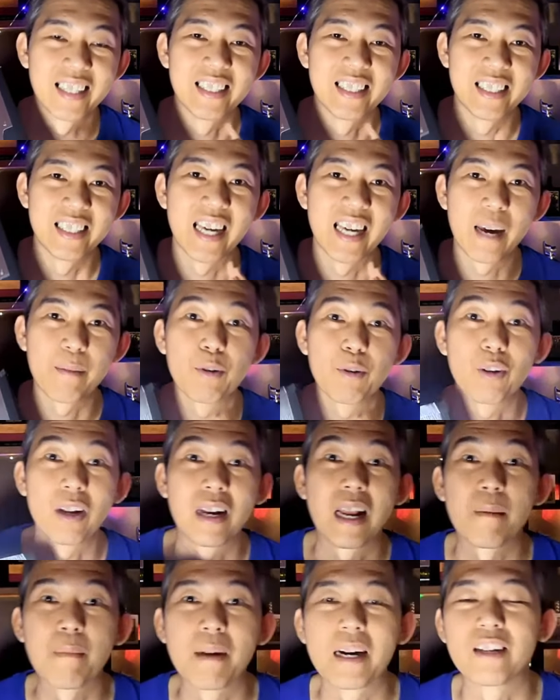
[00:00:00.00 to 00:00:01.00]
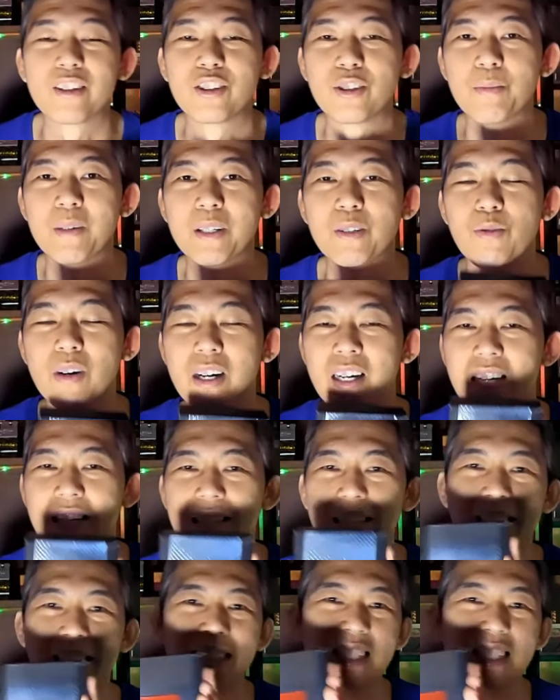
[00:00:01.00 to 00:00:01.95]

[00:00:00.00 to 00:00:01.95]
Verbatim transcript: Di sini hype-nya udah lama. Cuman gua